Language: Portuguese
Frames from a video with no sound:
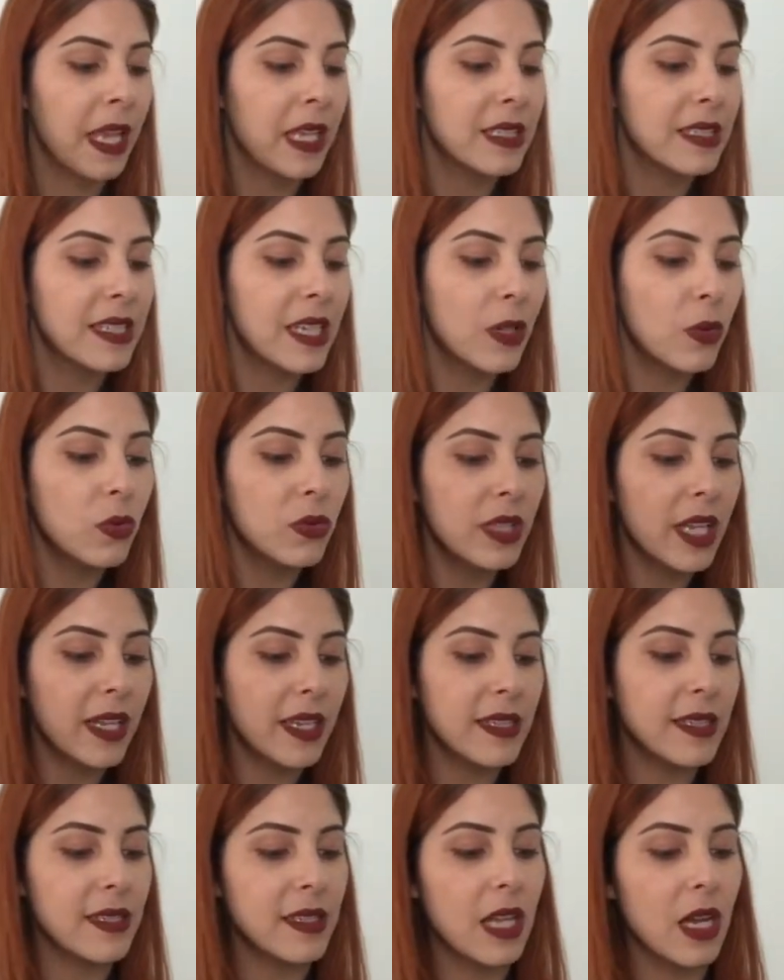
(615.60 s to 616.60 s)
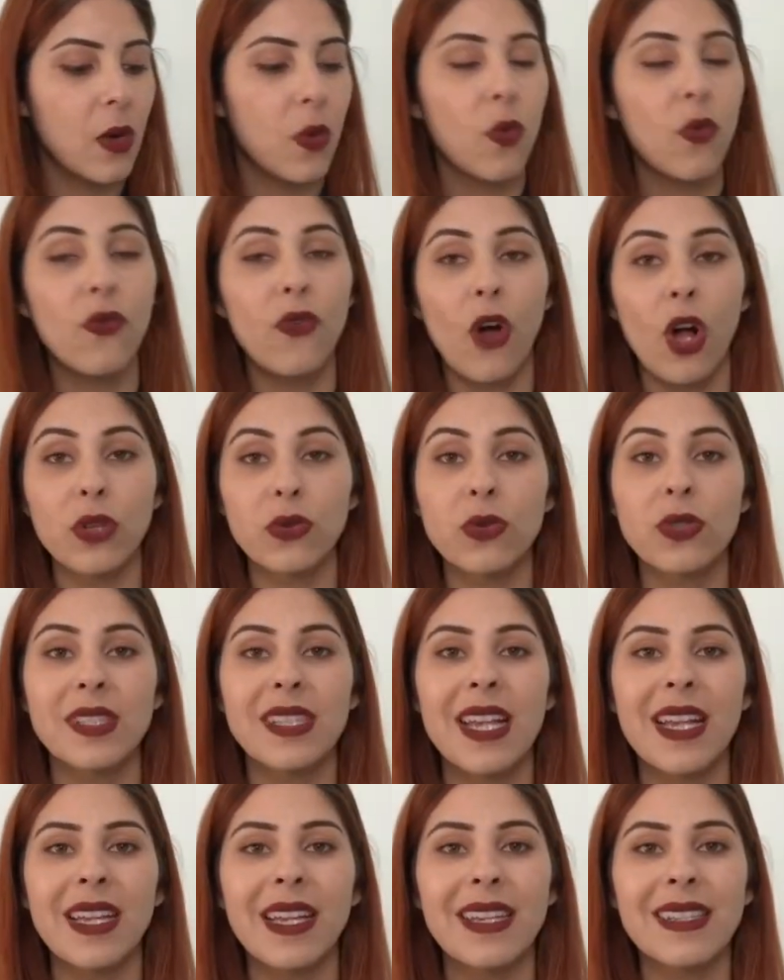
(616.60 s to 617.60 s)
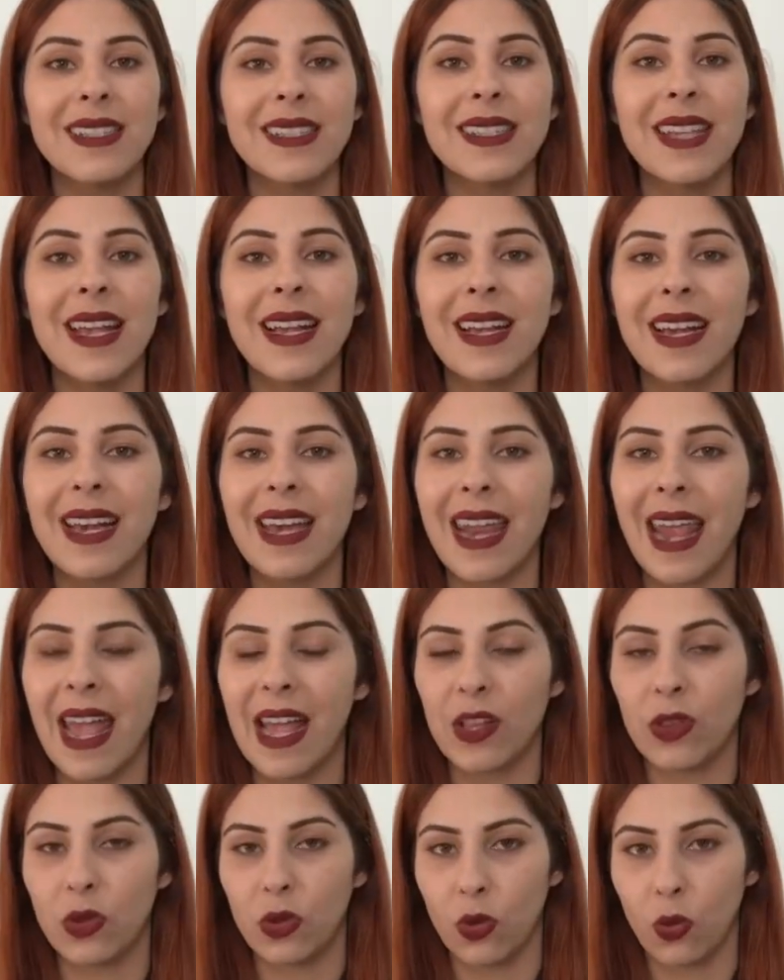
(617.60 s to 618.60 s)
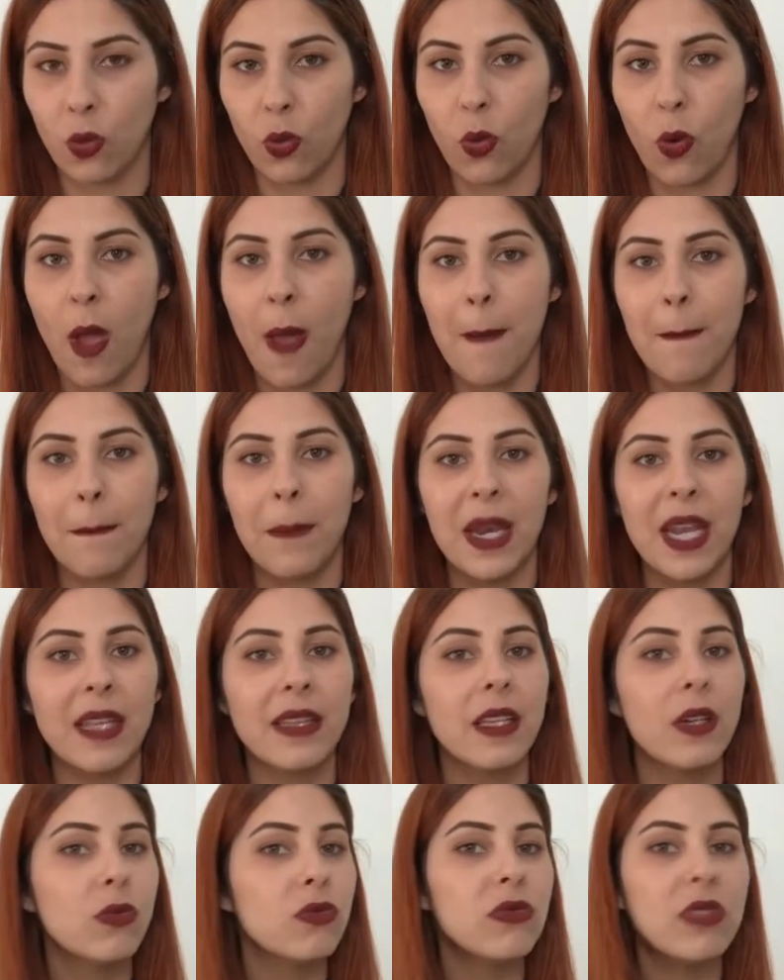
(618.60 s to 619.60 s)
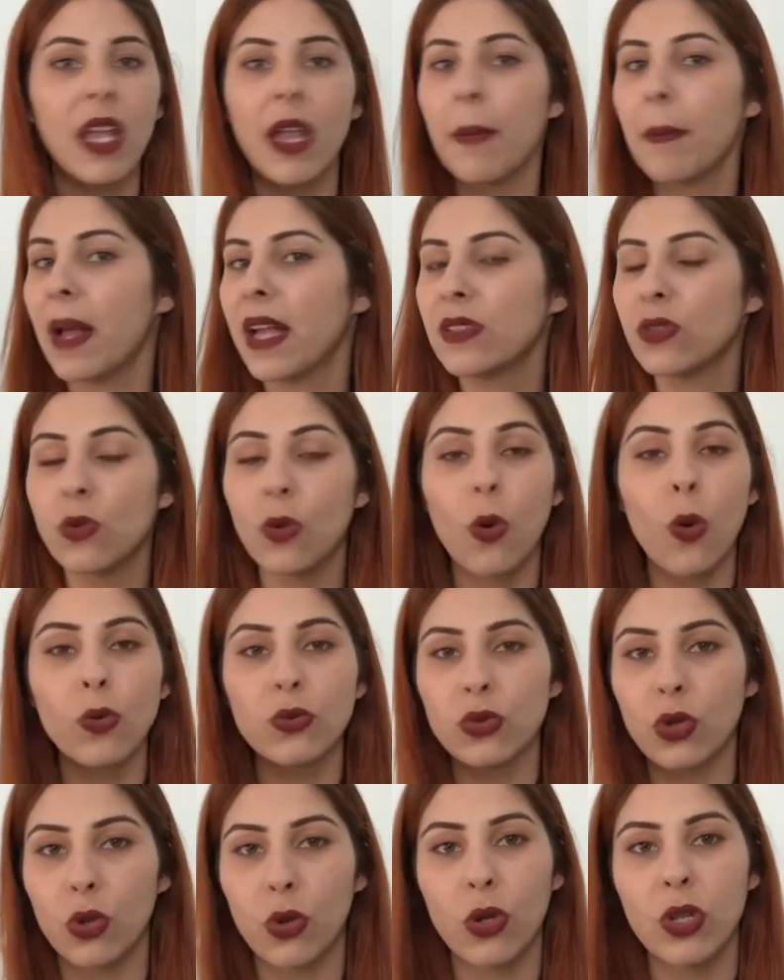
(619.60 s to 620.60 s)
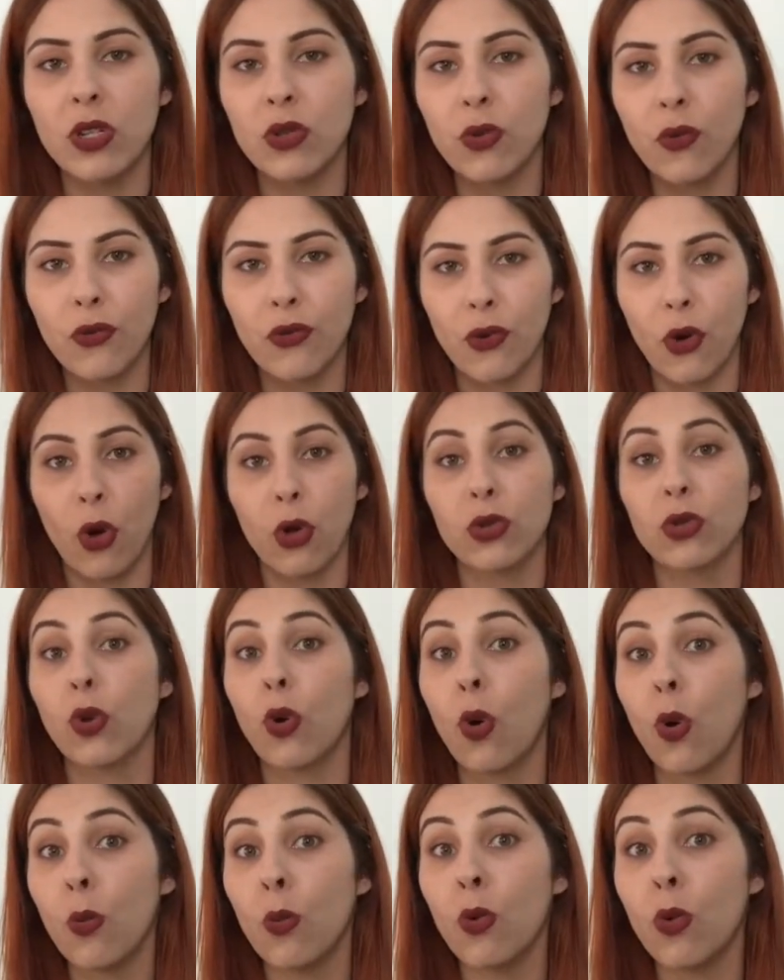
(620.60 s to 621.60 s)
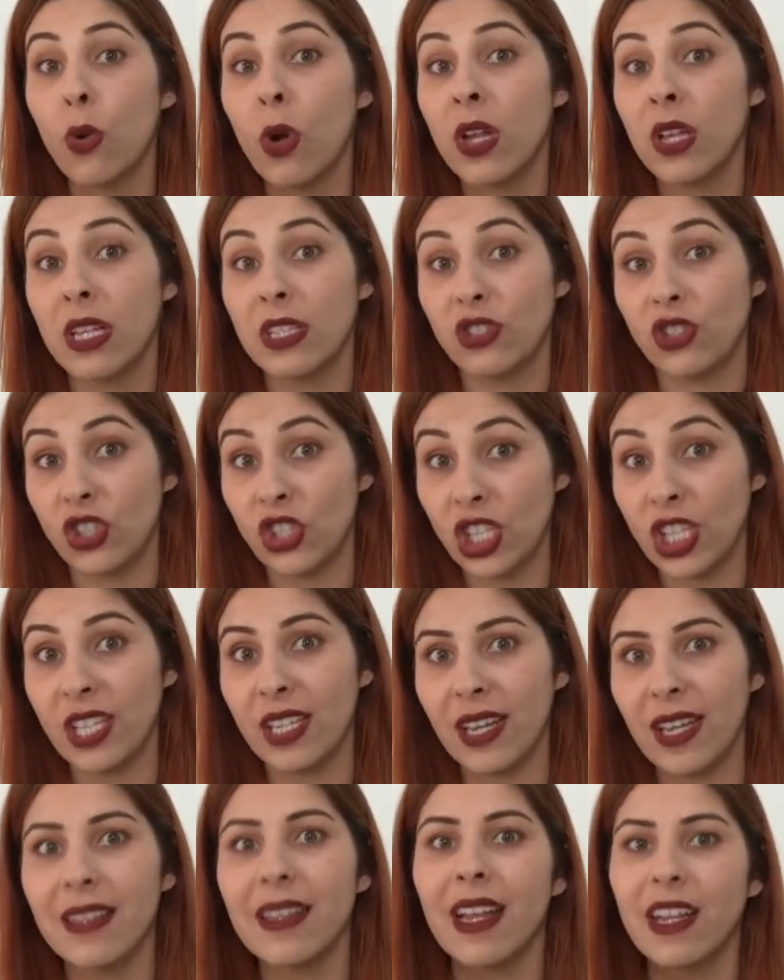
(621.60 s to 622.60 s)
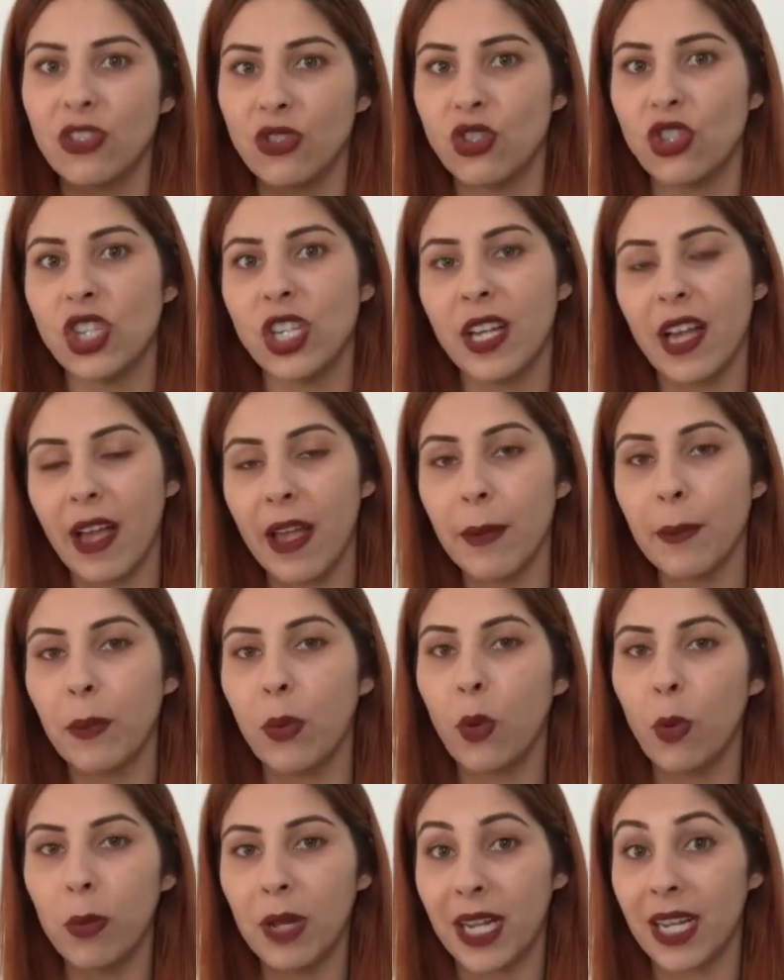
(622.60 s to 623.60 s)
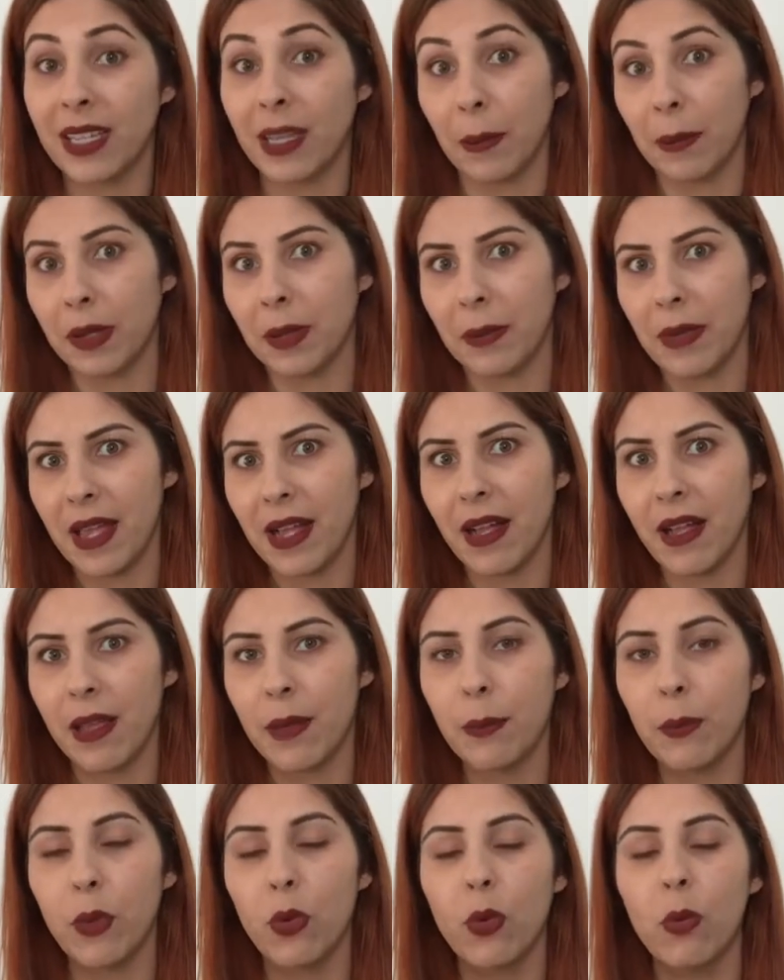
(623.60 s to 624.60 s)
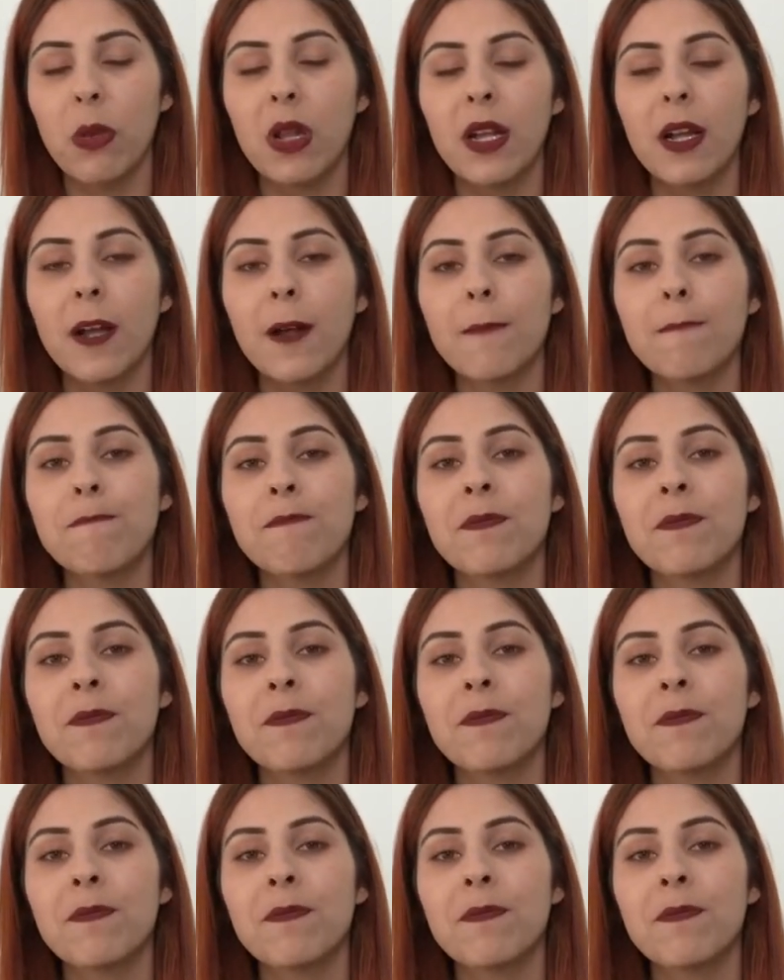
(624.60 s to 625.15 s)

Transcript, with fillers: Segunda questão: voto seria secreto para não ter mais o controle do voto como tinha na antiga república, na primeira república,